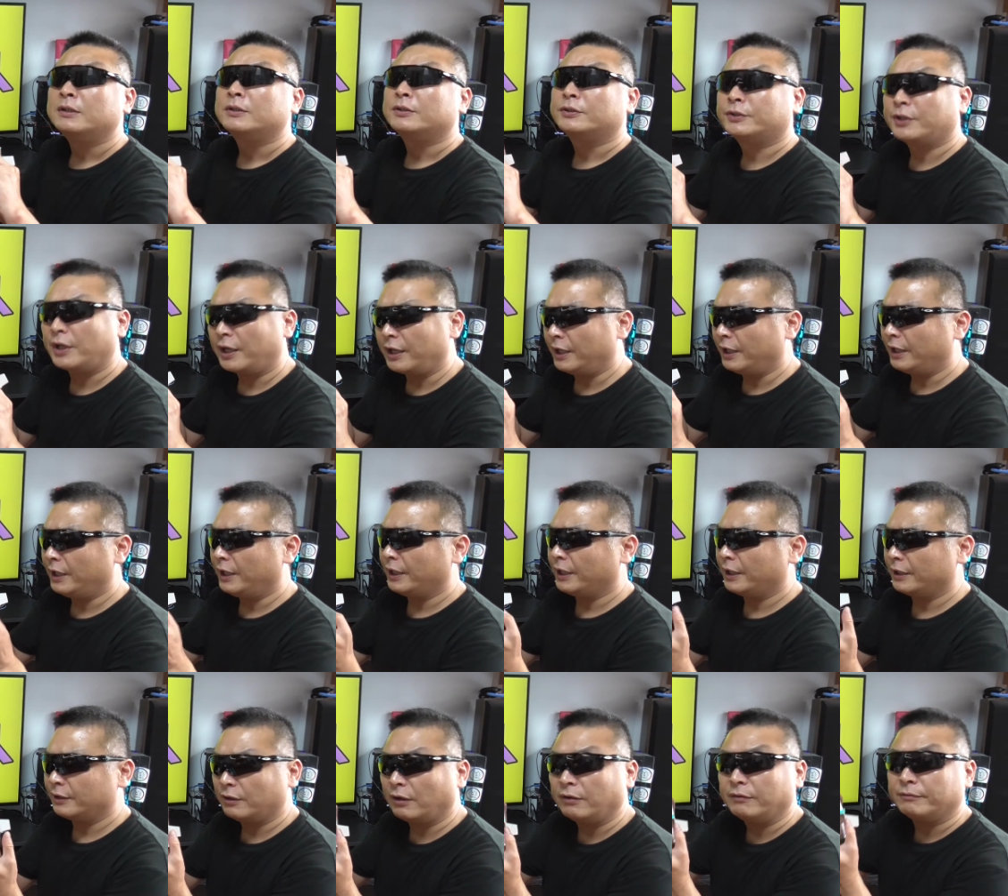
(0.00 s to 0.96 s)

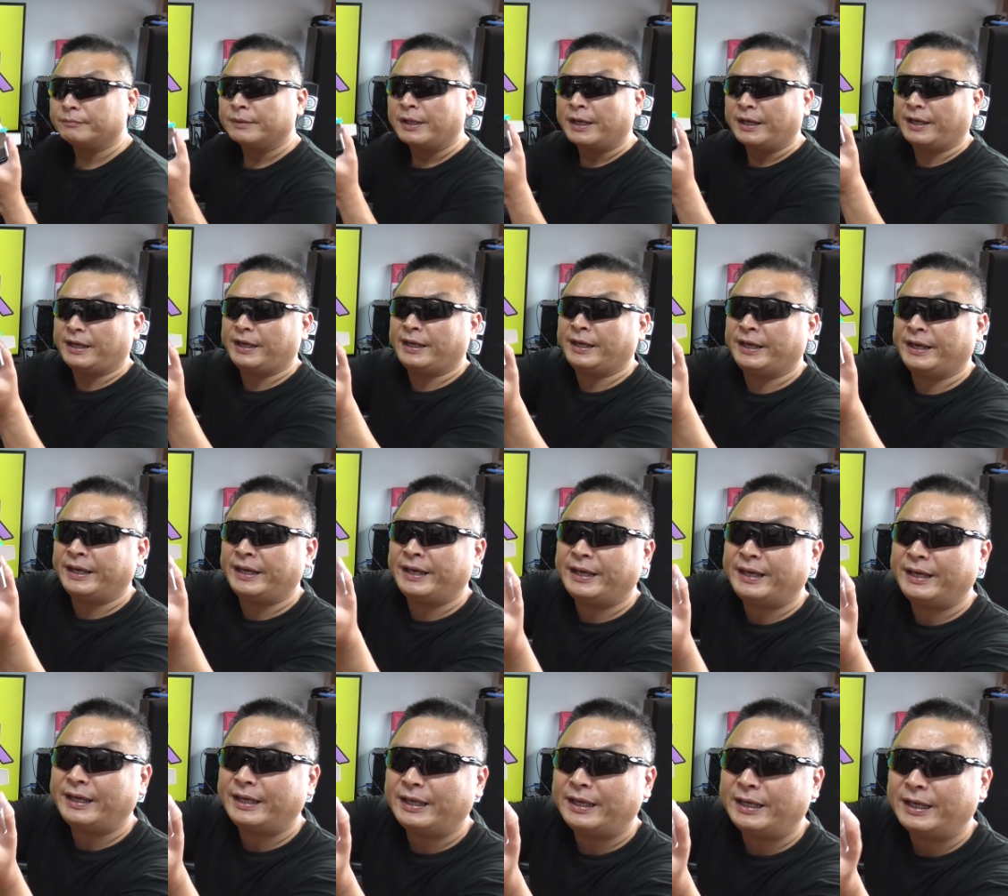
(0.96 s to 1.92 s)
せーの
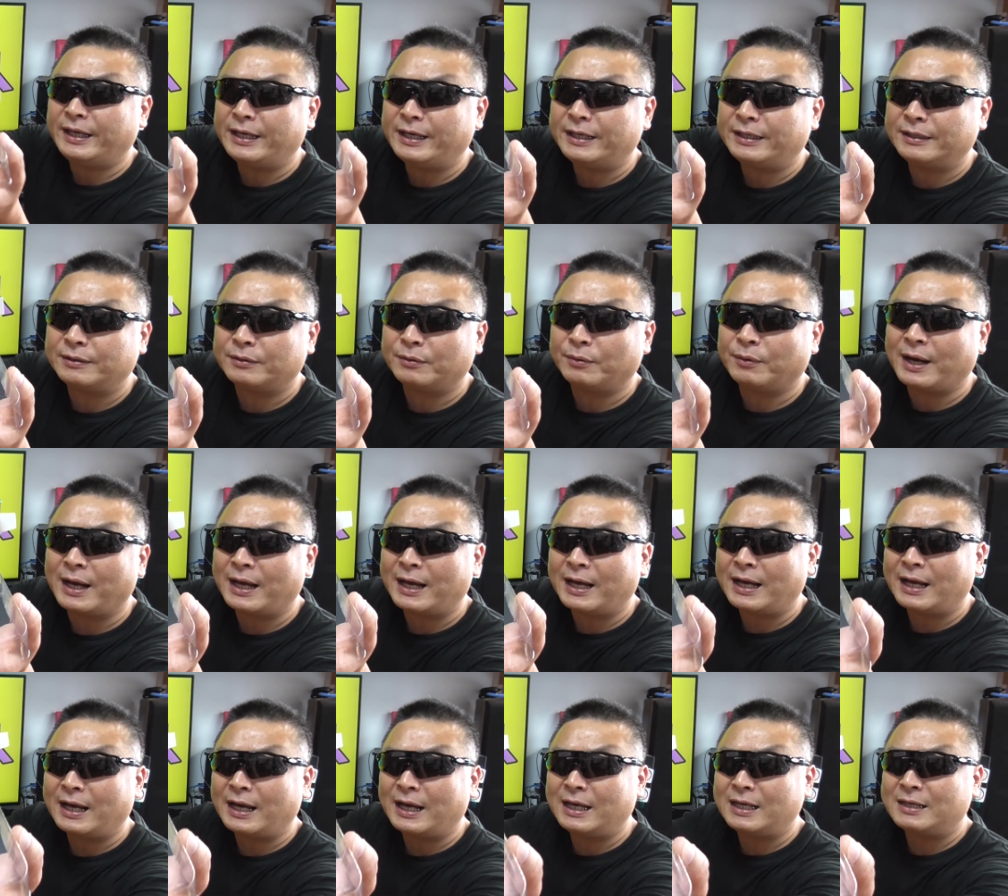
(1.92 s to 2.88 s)
えい
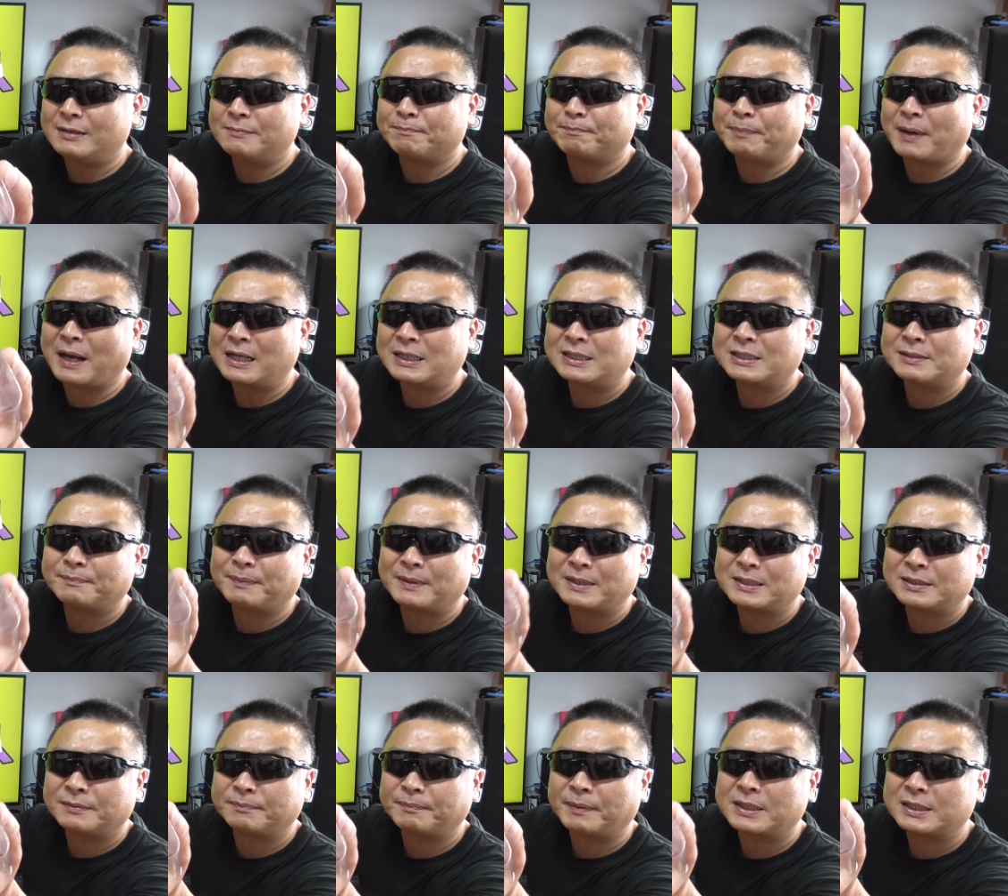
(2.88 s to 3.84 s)
わい
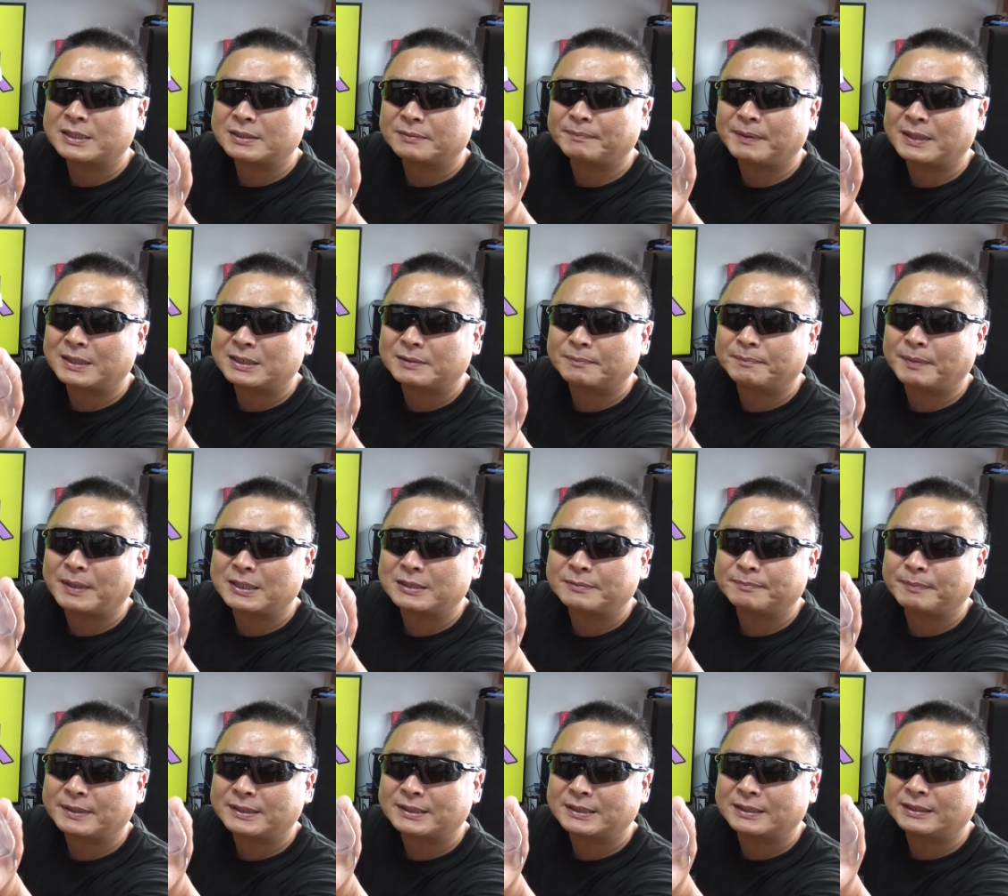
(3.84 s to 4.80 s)

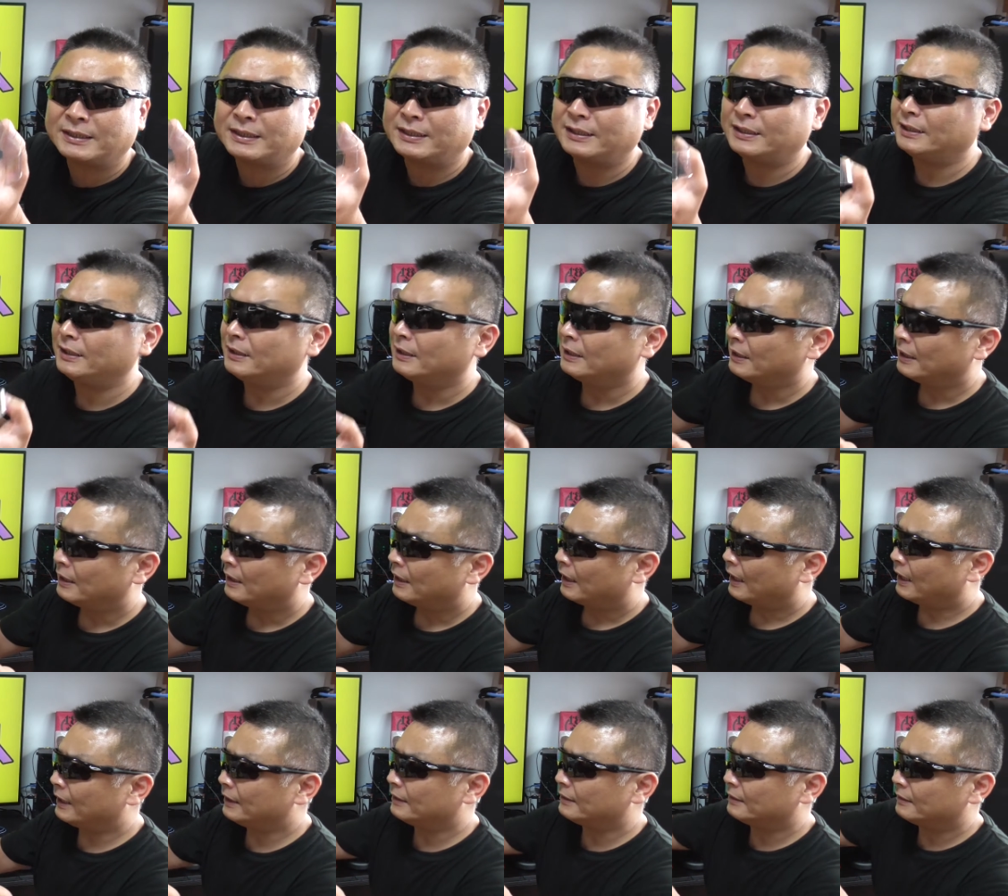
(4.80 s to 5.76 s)
パチパチパチパチパチパチ
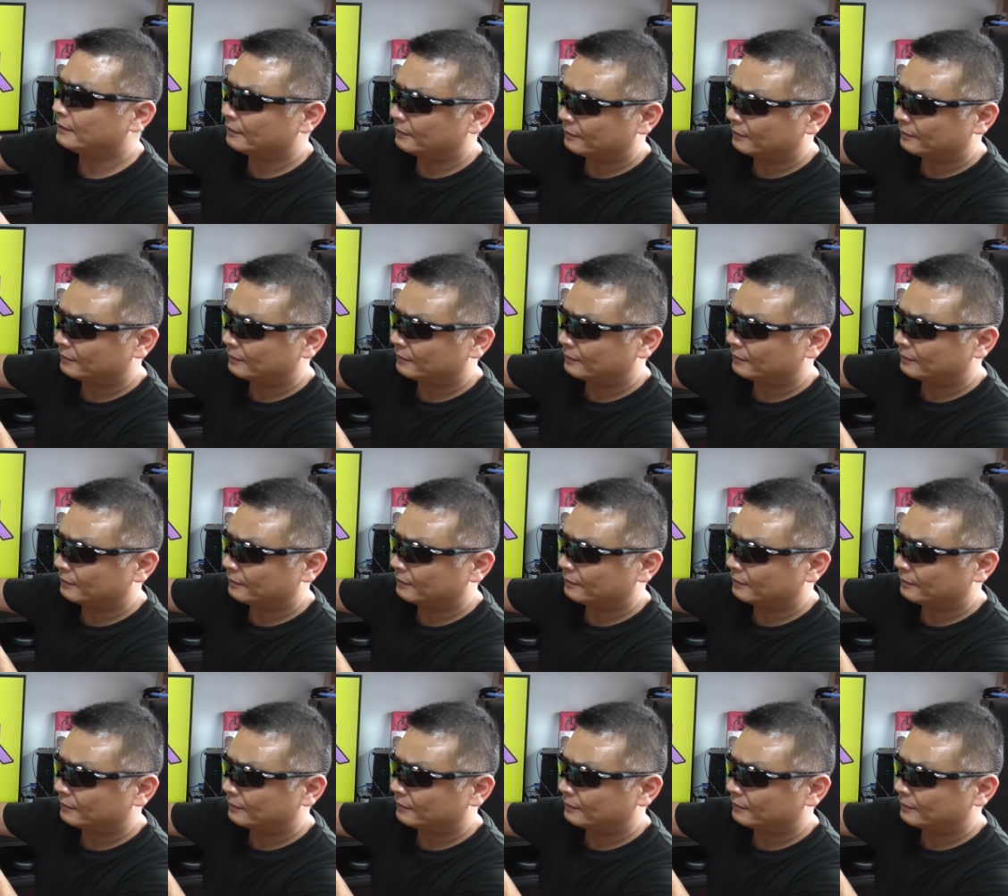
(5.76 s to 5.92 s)
はい